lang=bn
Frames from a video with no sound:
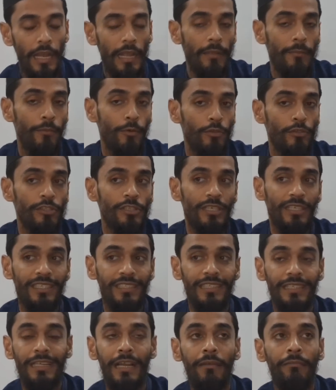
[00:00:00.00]
আমি বলছি
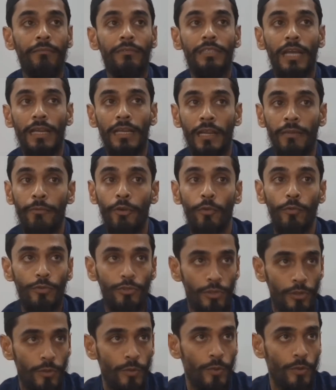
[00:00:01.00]
যে নাম যার নামে
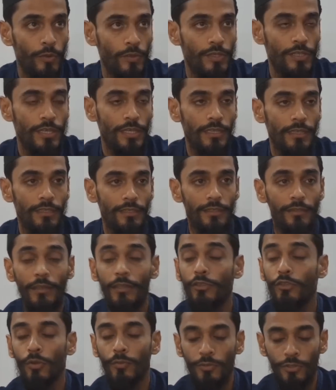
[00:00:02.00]
অভিযোগ করেছে
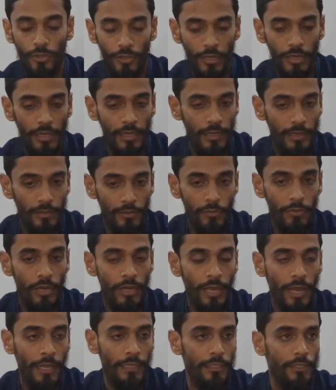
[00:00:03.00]
এই অভিযোগের তুলে
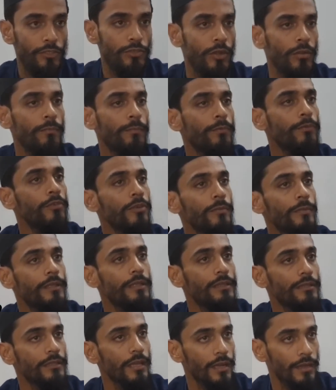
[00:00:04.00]
নিয়ে গেছে সম্পূর্ণ
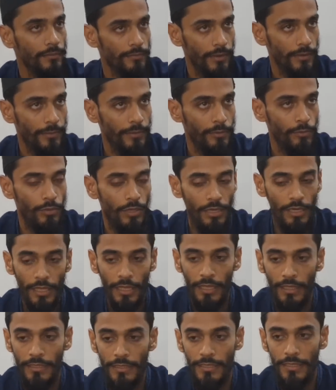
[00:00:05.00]
মিথ্যাভাবে তুলে
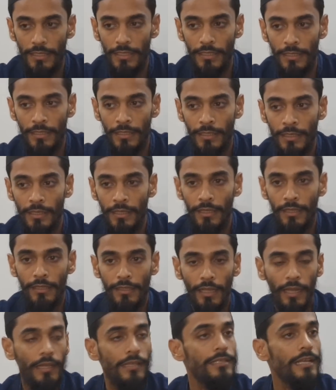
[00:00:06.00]
নিয়ে গেছে
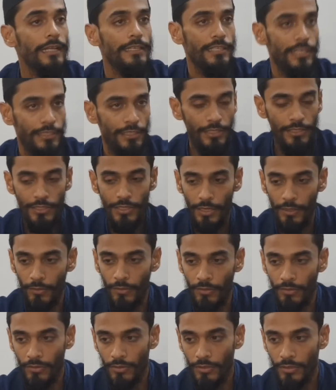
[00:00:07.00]
তাকে সাজিয়ে দিচ্ছে
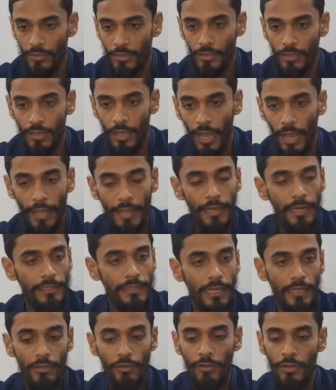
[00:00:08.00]
এখন আইন
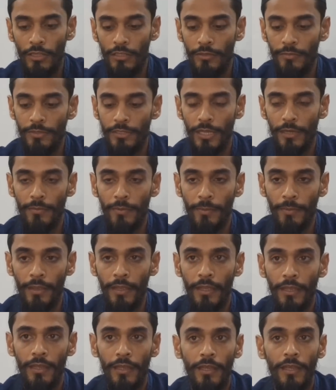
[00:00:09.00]
আছে আদালত আছে বিচার করবে